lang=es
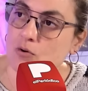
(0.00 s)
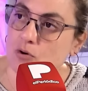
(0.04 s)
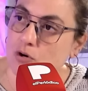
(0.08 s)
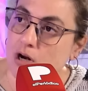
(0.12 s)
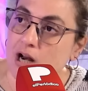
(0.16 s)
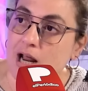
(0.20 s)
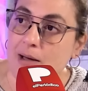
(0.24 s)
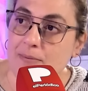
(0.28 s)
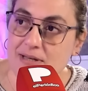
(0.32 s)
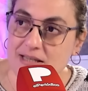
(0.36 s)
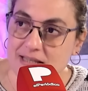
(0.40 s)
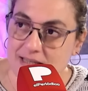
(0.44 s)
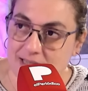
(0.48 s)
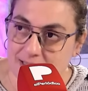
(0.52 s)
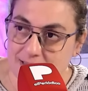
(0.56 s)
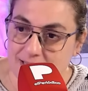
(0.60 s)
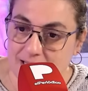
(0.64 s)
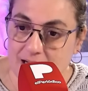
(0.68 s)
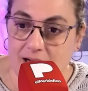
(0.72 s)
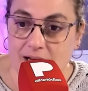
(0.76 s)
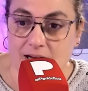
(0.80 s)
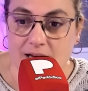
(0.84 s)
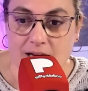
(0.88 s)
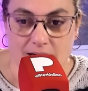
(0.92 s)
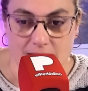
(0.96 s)
que duró la visita
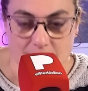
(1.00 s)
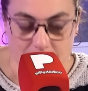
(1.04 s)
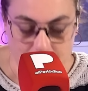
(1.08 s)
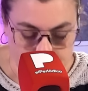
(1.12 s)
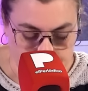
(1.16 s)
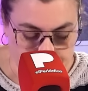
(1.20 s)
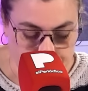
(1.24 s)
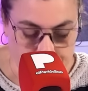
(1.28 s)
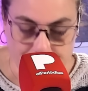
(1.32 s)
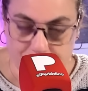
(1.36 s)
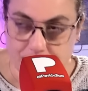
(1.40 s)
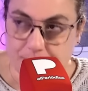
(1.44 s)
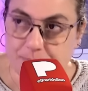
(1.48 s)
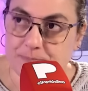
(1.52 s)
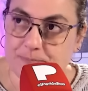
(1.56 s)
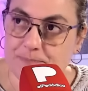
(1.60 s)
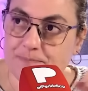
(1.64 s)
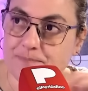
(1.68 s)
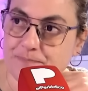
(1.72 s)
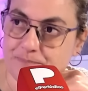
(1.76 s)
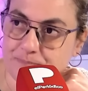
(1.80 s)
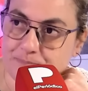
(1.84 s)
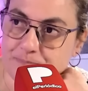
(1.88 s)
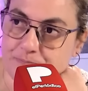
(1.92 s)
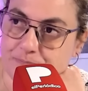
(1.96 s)
el convoy,
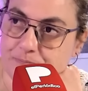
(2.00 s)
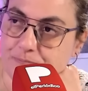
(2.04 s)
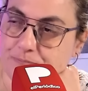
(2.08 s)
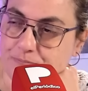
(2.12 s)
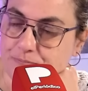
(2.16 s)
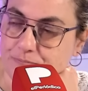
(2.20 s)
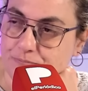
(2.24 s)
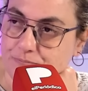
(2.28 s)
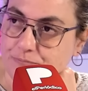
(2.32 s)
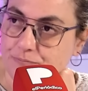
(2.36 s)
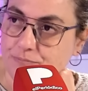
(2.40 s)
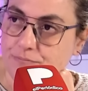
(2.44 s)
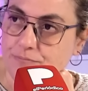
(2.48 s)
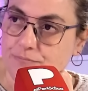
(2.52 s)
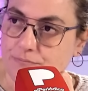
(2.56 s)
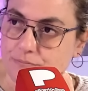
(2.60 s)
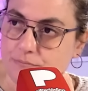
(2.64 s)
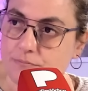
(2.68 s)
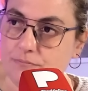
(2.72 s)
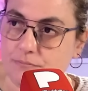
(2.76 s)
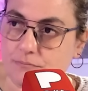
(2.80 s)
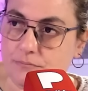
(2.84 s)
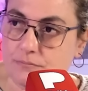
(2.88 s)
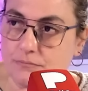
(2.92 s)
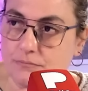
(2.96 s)
si ves las imágenes,